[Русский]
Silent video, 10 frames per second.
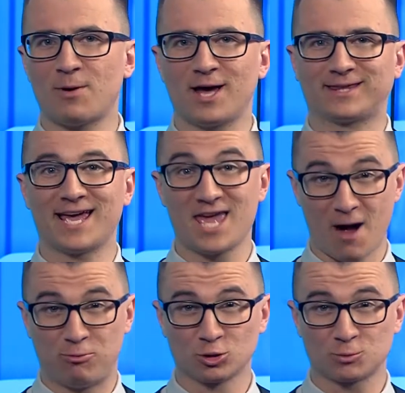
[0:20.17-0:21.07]
Это
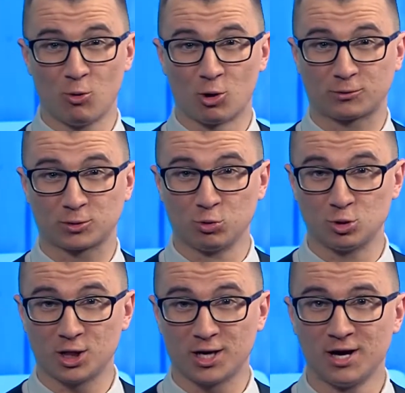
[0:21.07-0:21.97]
«Я плюс спорт» в
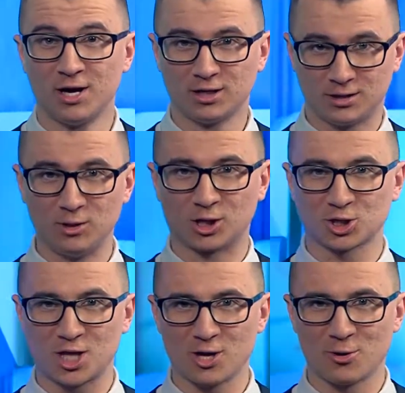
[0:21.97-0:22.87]
студии Дмитрий
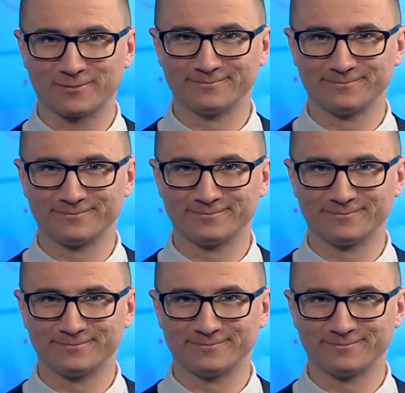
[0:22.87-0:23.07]
Жданюк.